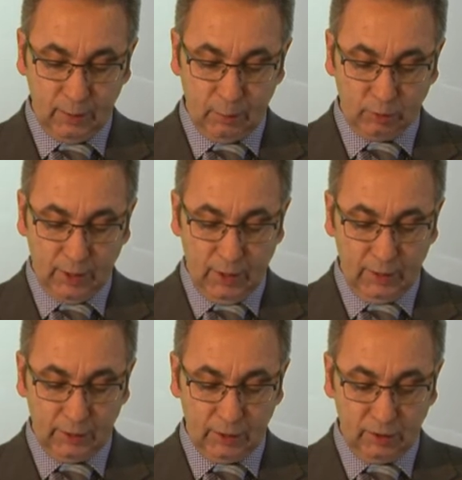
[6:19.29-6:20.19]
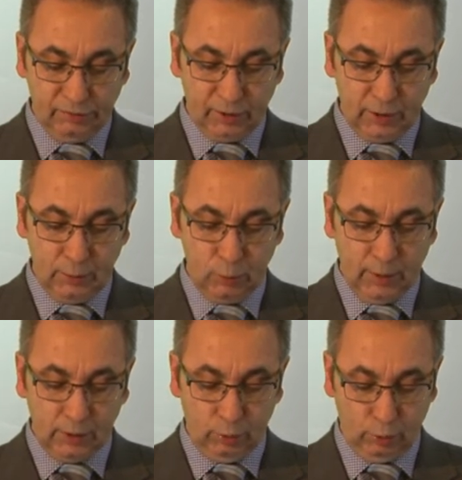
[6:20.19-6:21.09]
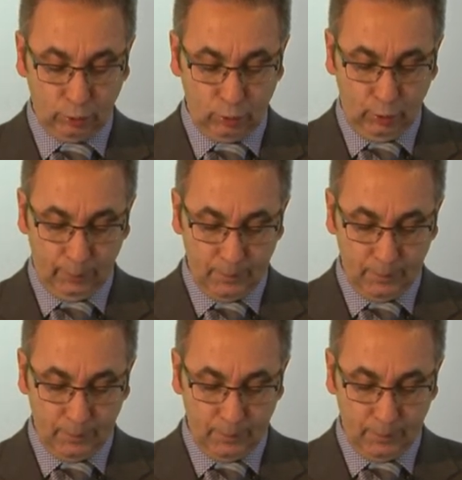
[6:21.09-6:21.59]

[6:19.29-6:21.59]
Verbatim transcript: موداعي دق نفقي ممدن حوت حولب